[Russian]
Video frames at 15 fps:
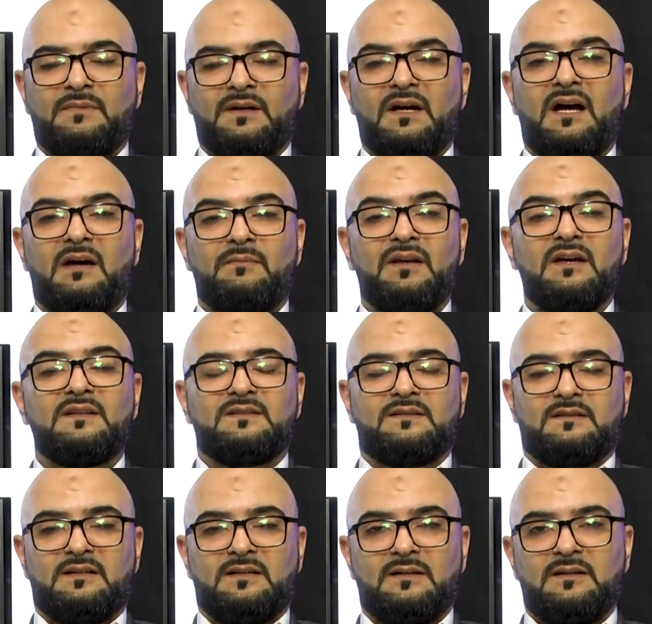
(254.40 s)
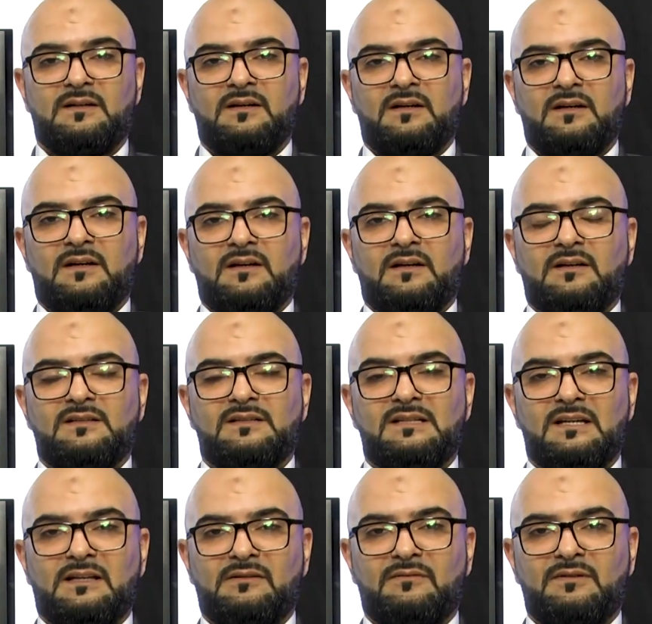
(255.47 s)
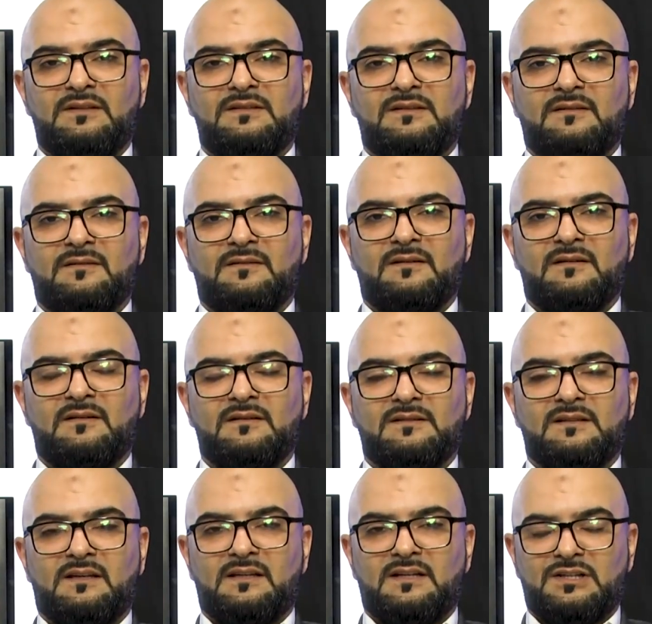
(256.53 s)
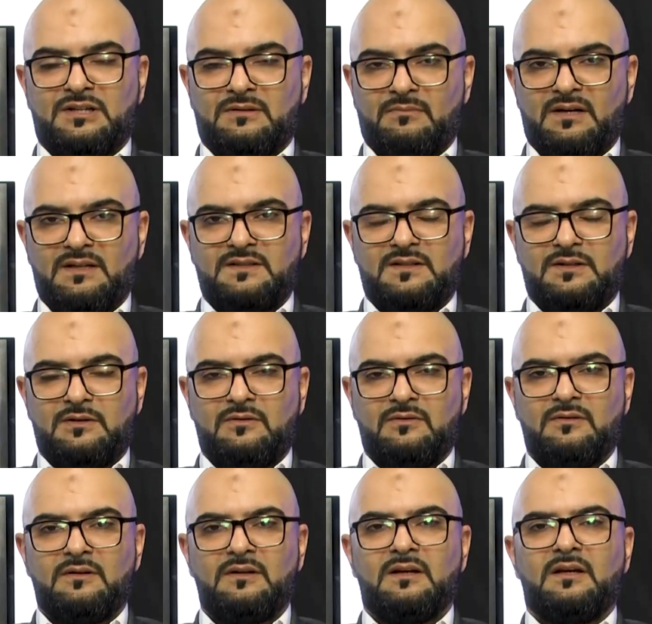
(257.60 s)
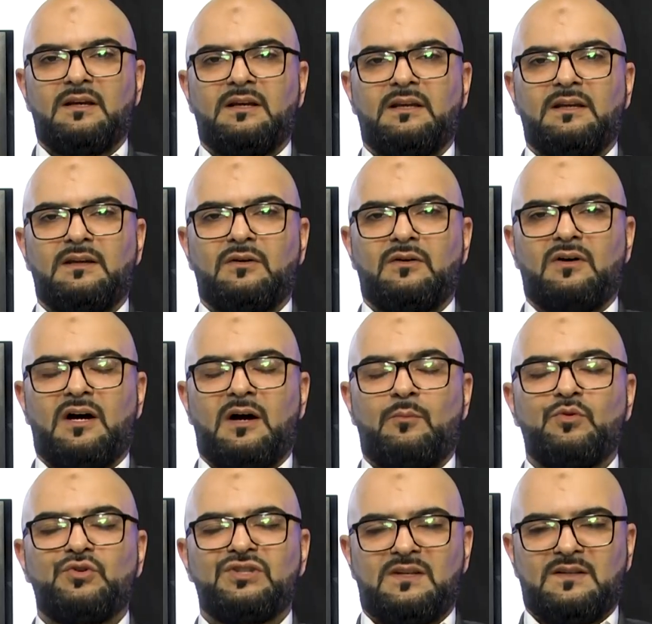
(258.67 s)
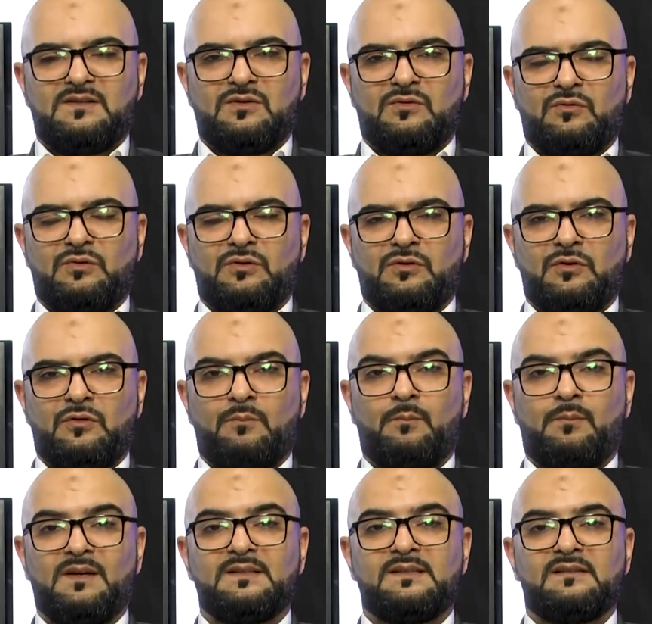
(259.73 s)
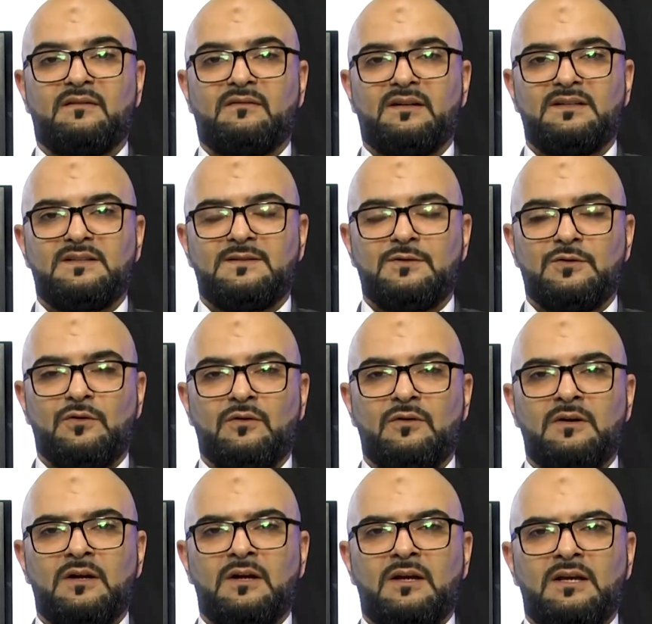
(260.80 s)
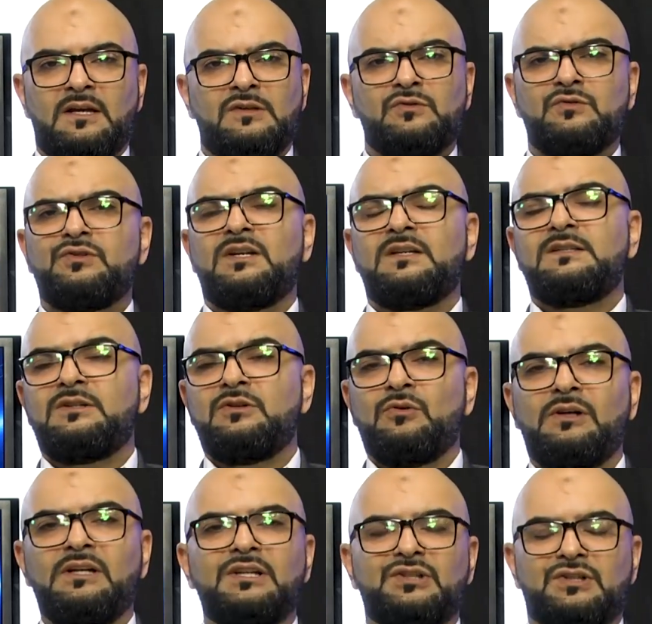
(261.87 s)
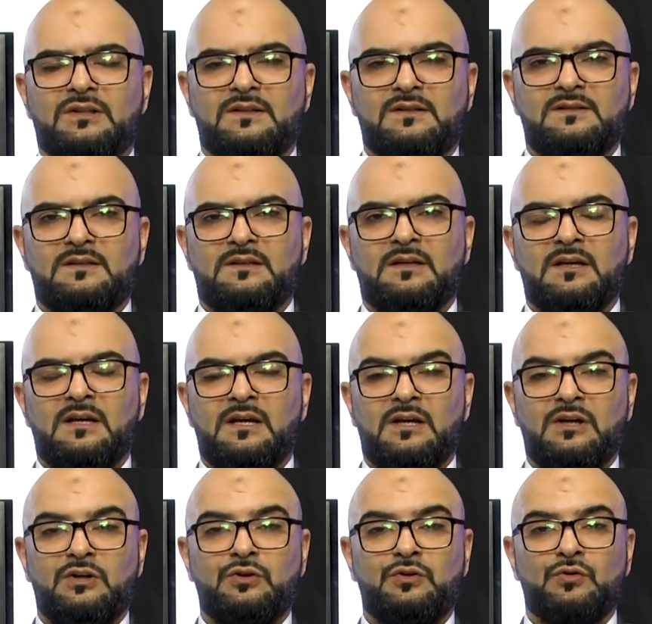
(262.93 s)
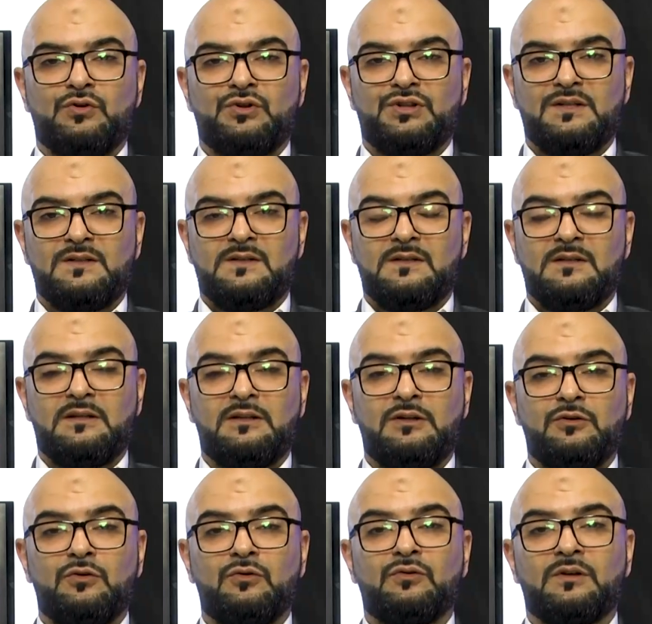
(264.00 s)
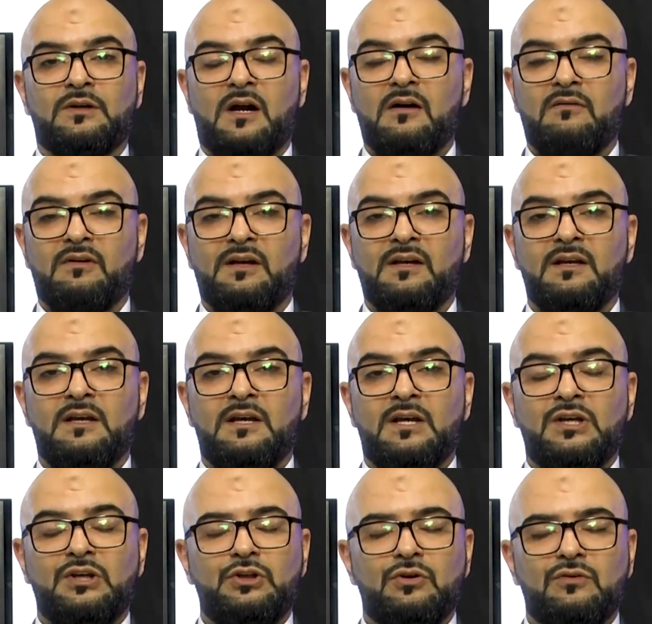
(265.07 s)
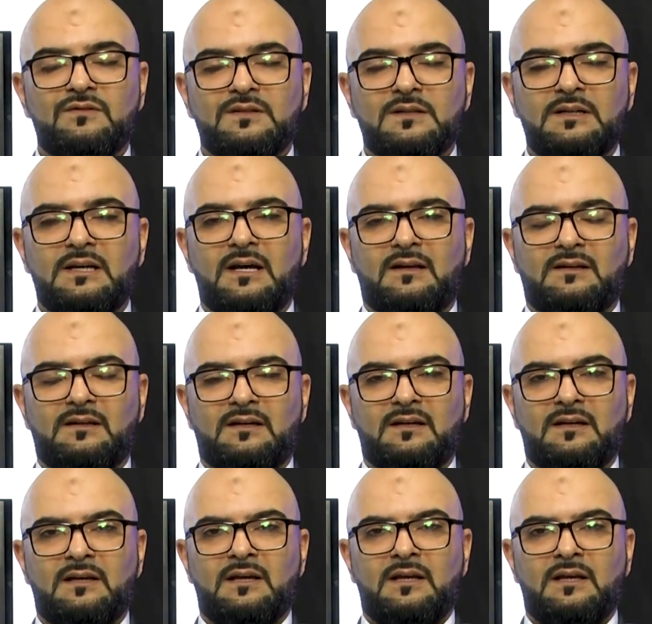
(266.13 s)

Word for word: мы обязаны следовать за нашей матерью, обучаться у нее, познавать ее, изучать ее личность, ее жизнь, ее нравы, ее взгляды,